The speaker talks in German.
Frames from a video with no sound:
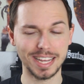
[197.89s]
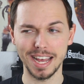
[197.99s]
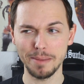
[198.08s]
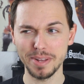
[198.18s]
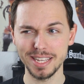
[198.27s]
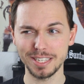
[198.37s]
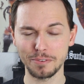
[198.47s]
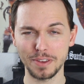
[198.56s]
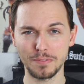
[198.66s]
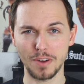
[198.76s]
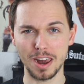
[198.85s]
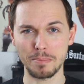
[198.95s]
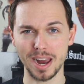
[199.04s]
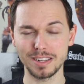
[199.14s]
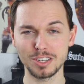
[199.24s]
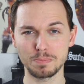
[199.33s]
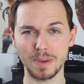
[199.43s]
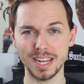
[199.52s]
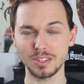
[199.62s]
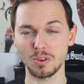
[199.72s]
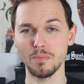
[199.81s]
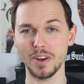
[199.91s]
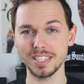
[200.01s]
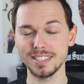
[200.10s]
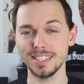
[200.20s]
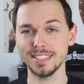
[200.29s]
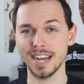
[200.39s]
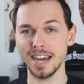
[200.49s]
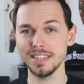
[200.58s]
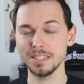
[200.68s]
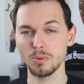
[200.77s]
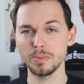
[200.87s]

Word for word: Da bin ich auf jeden Fall mal gespannt, um was es sich da handelt.